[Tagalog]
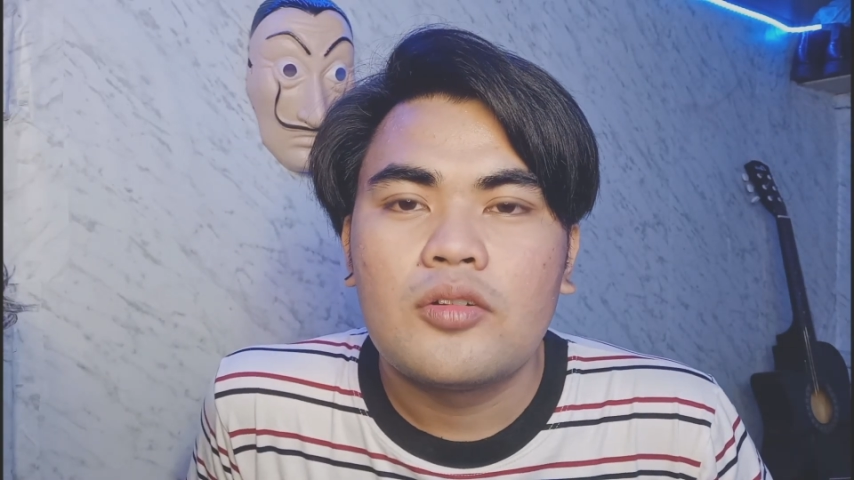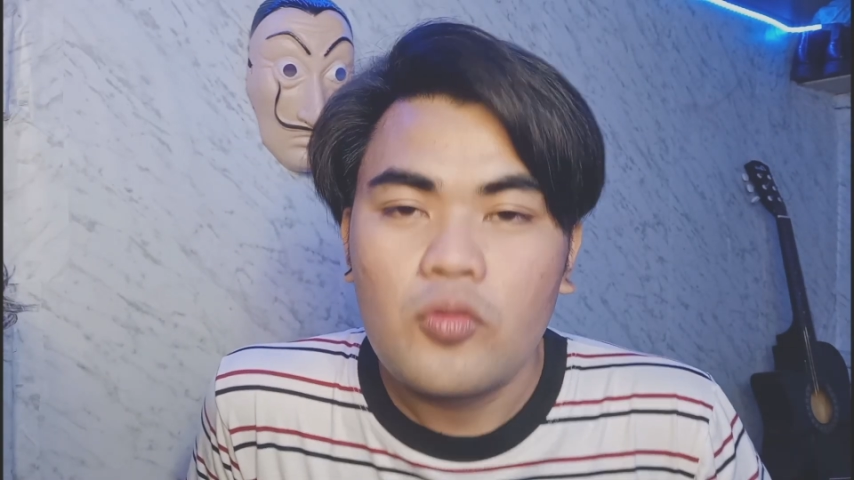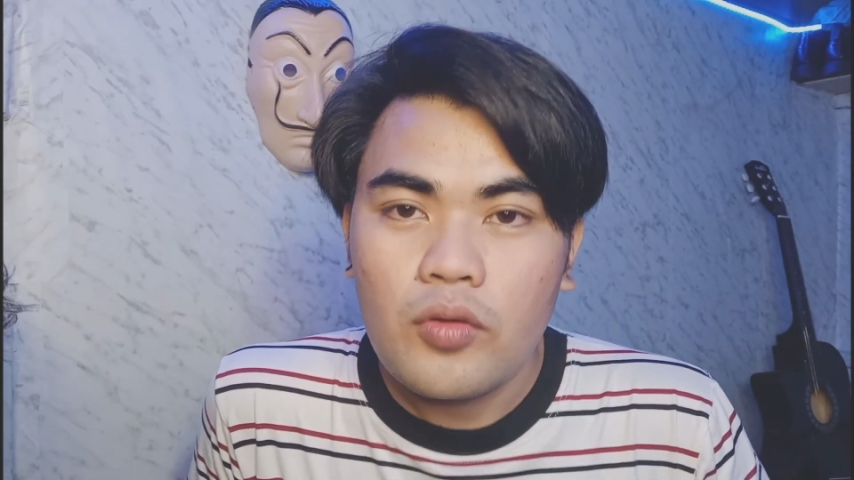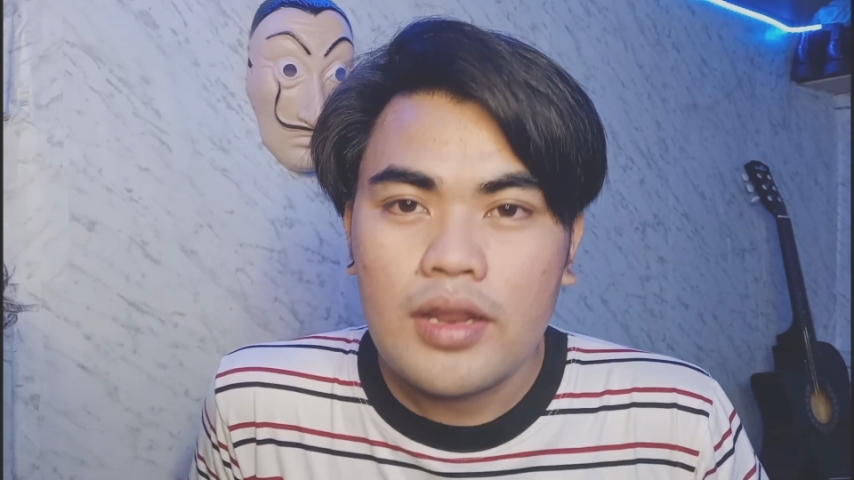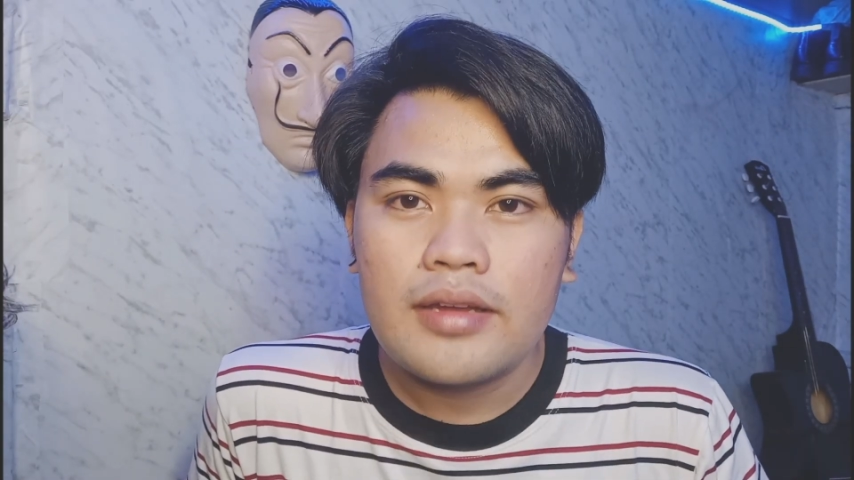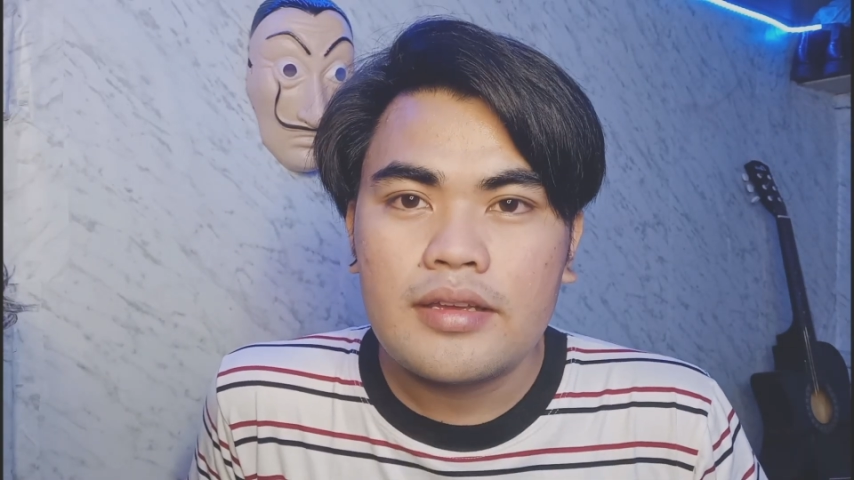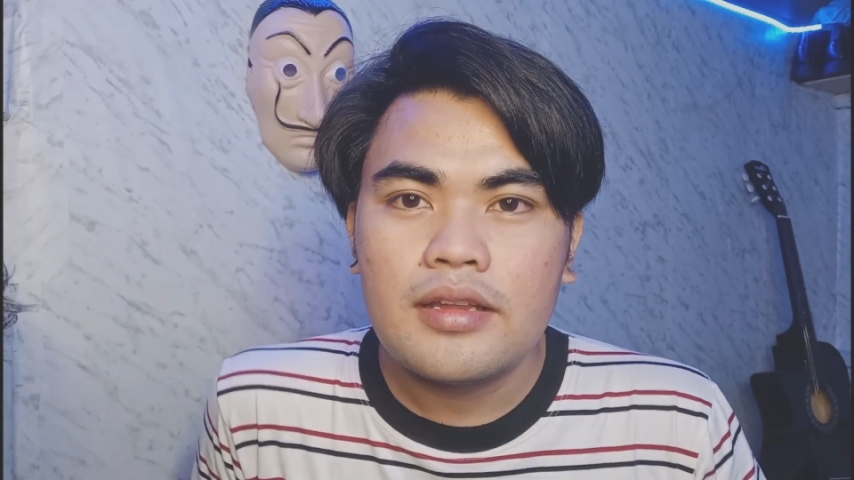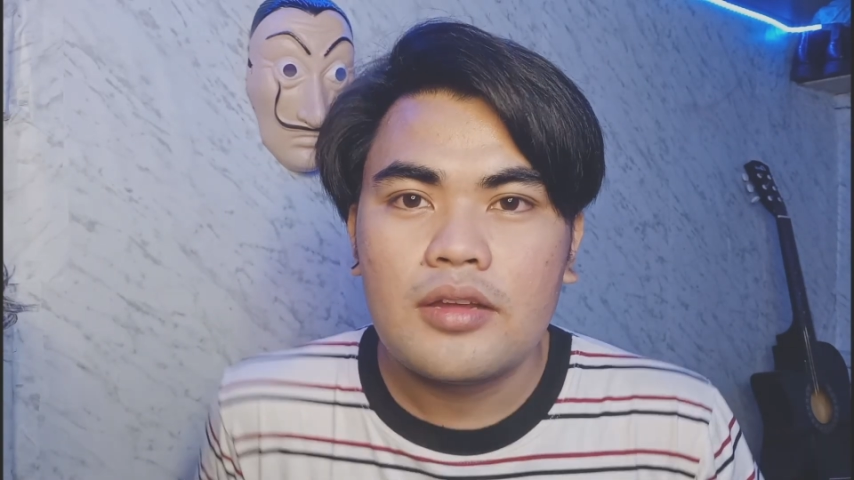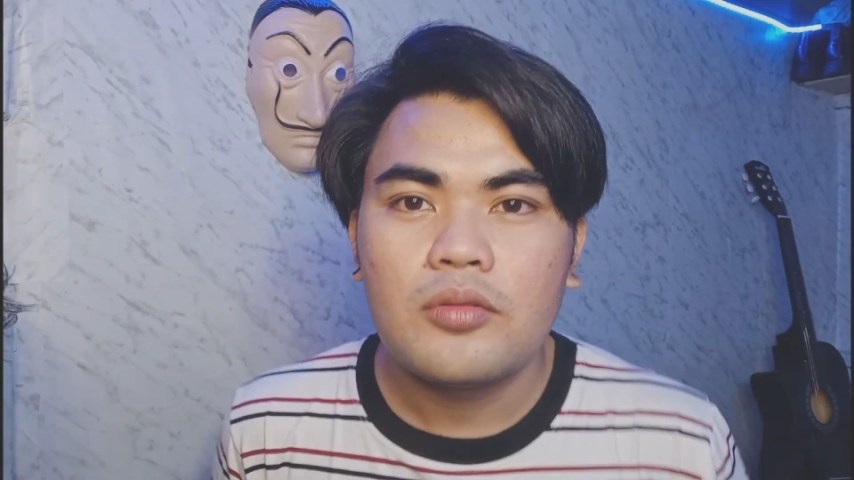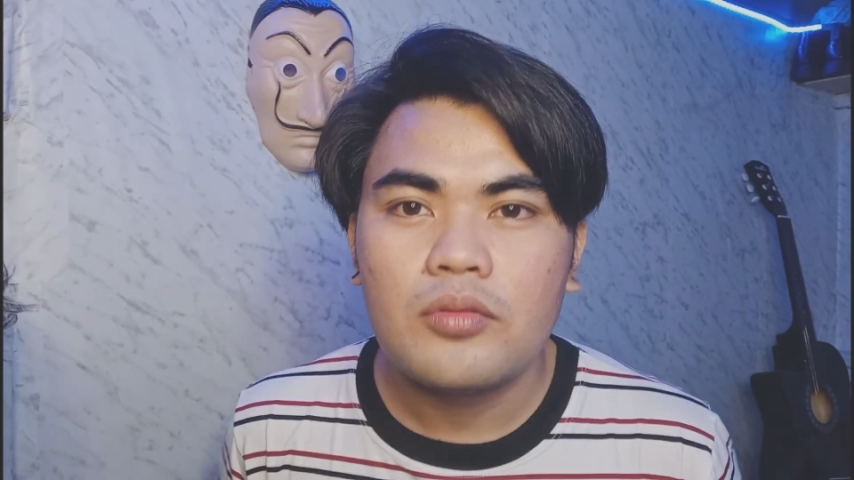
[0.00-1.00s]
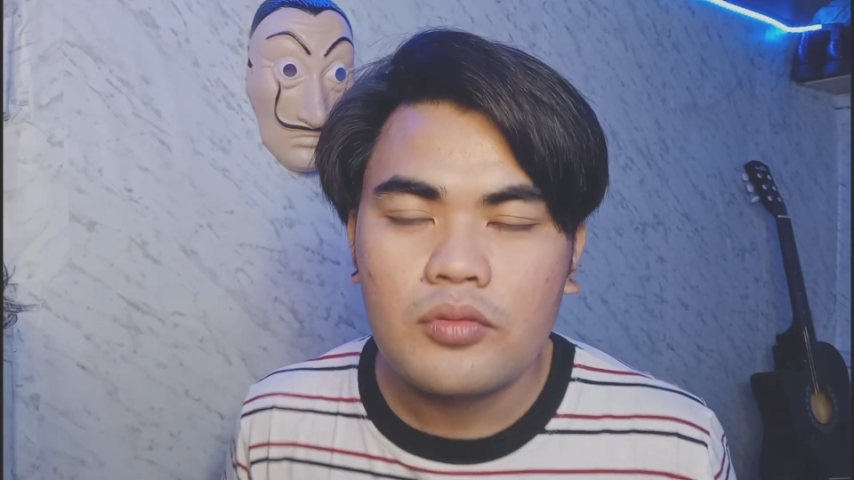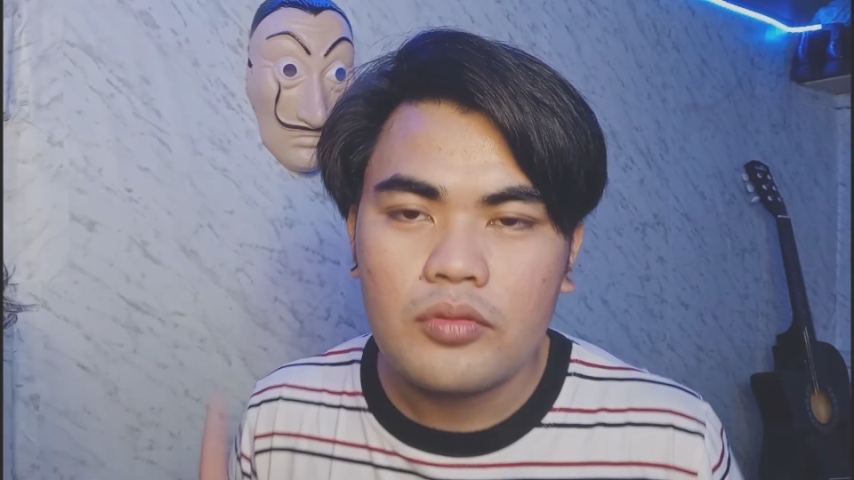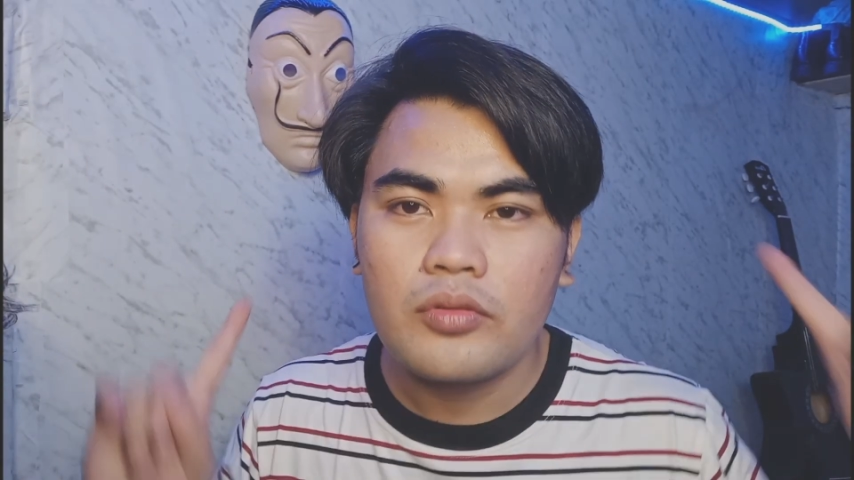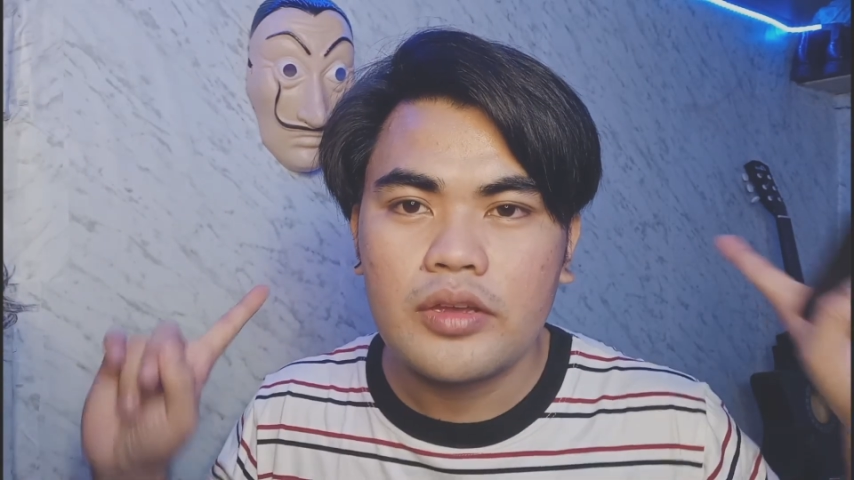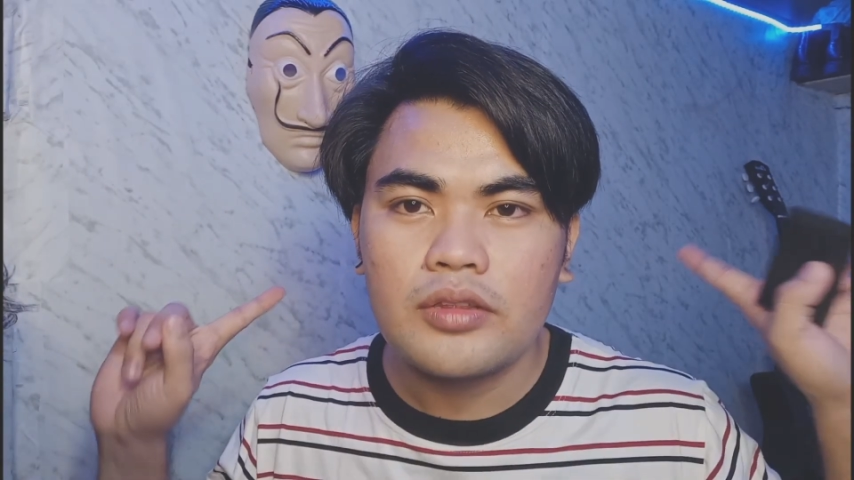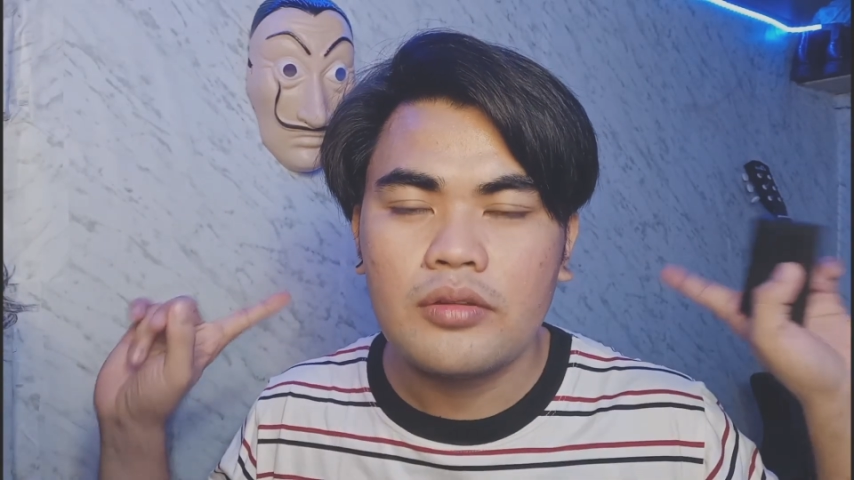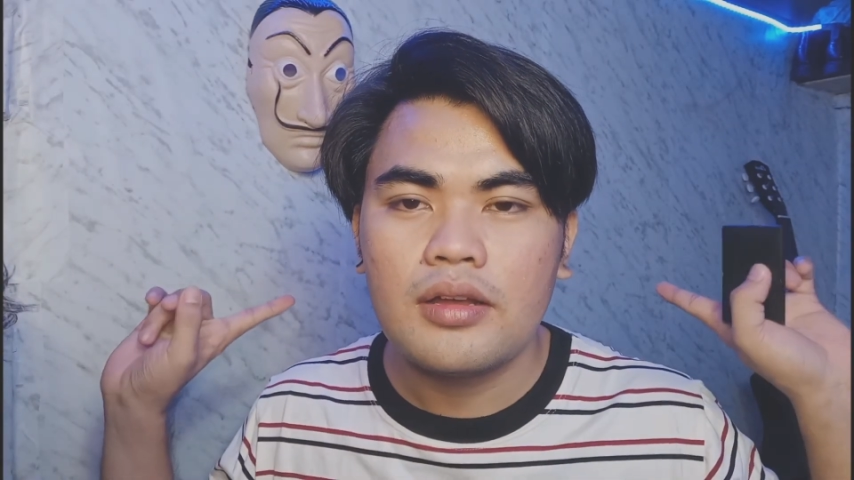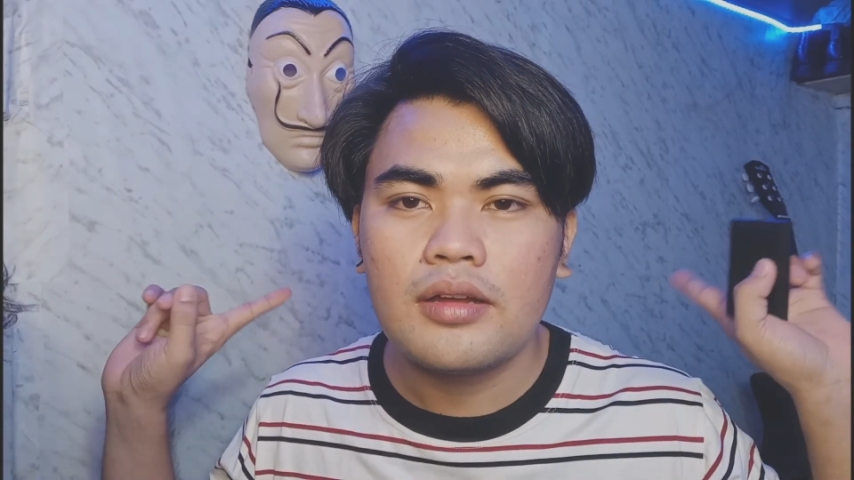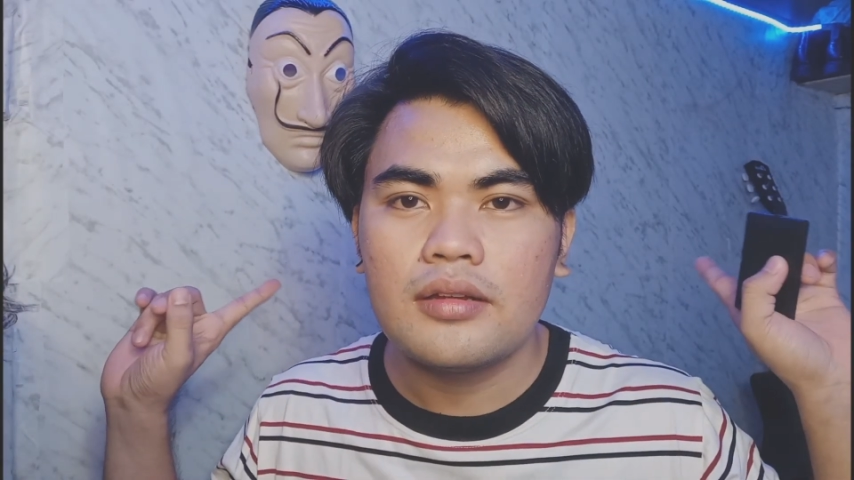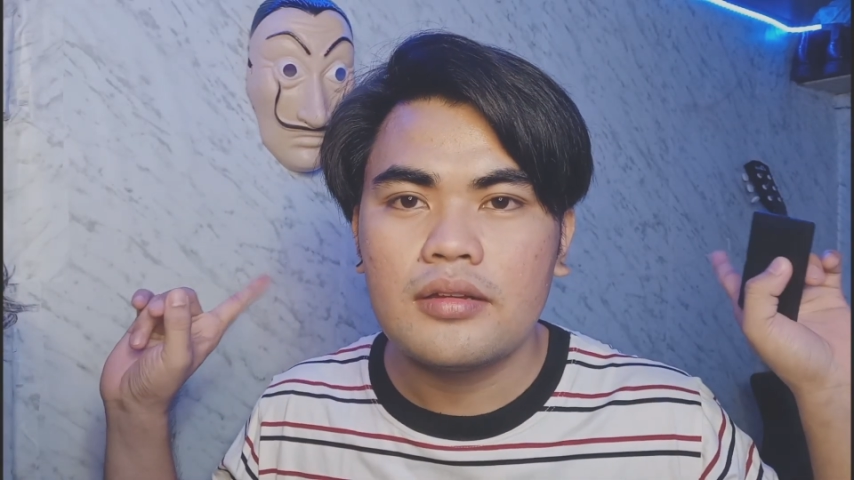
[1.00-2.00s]
kung walang ilaw kung ito
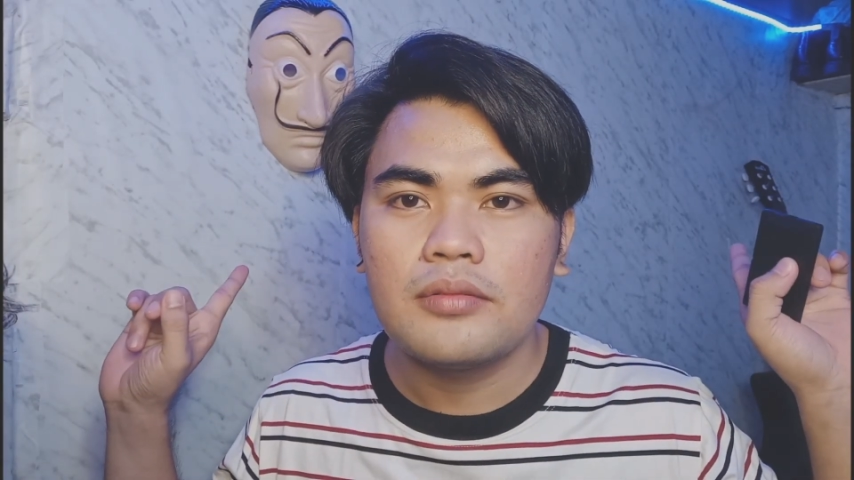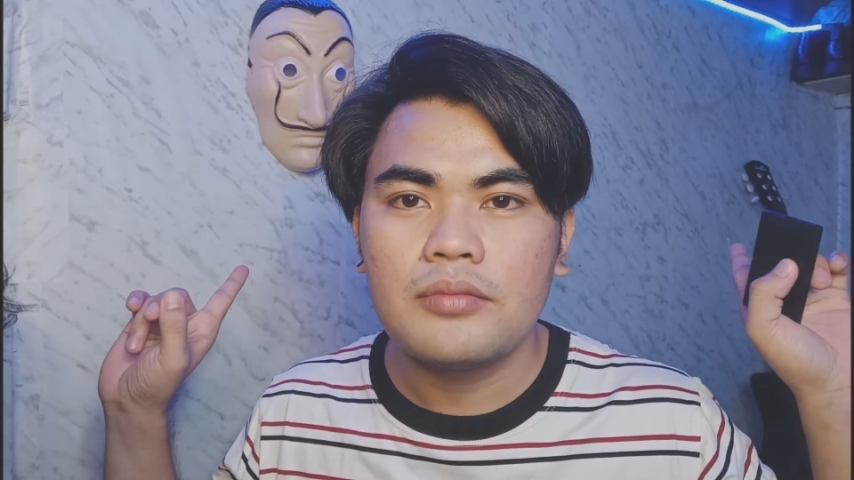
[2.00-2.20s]
lang